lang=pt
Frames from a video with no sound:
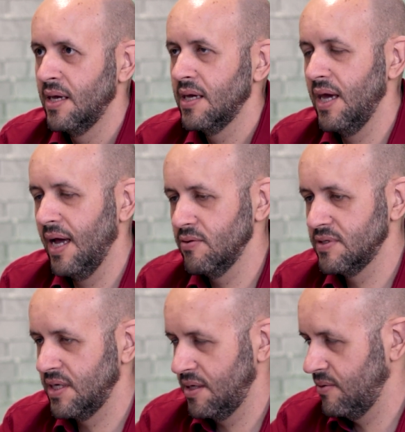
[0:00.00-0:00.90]
que
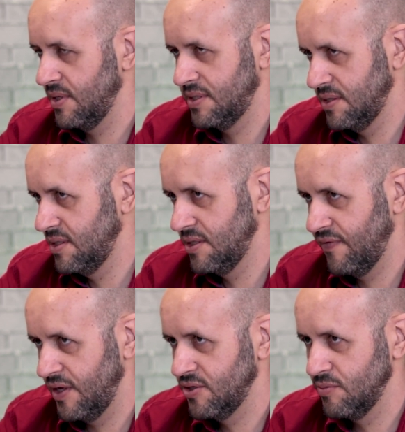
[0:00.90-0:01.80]
reduziram esses
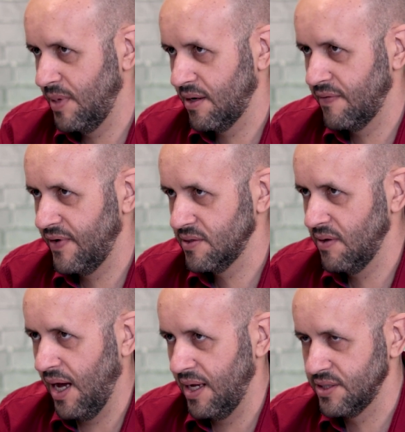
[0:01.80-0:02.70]
desfechos
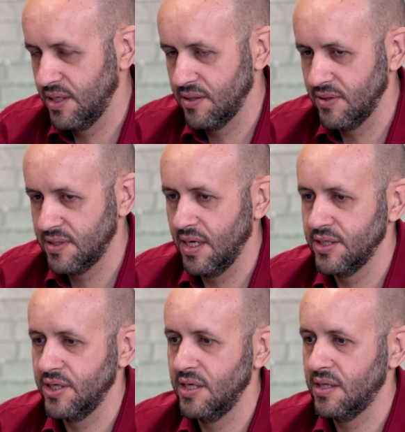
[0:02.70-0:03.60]
macrovasculares. Né? Então, assim, a
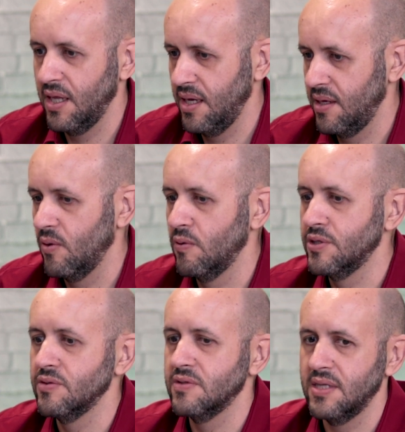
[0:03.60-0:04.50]
gente tem
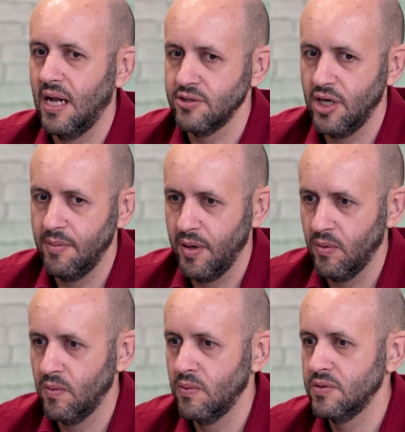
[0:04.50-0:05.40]
hoje os análogos de
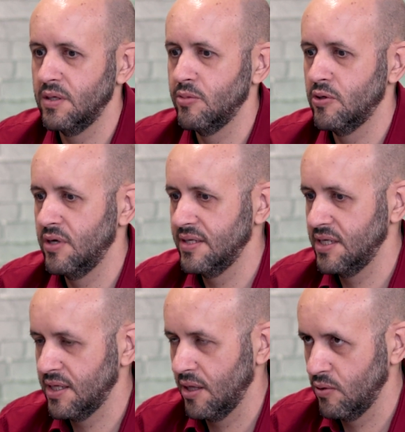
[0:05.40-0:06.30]
LP1, os inibidores de
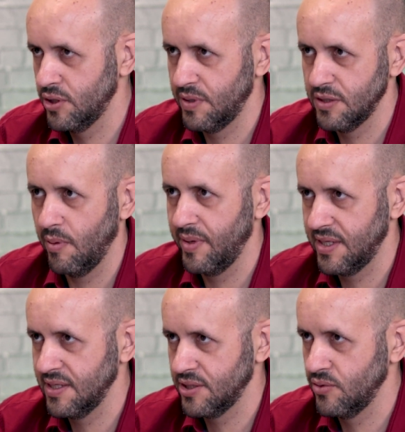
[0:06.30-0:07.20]
SLT2, principalmente
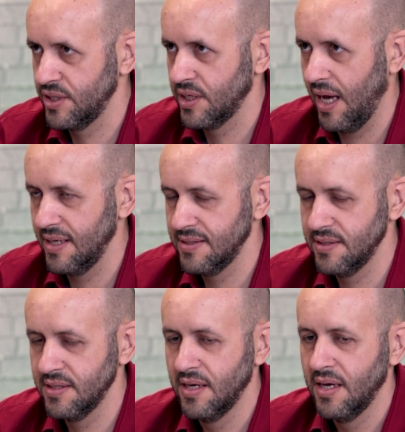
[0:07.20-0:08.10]
essas duas classes,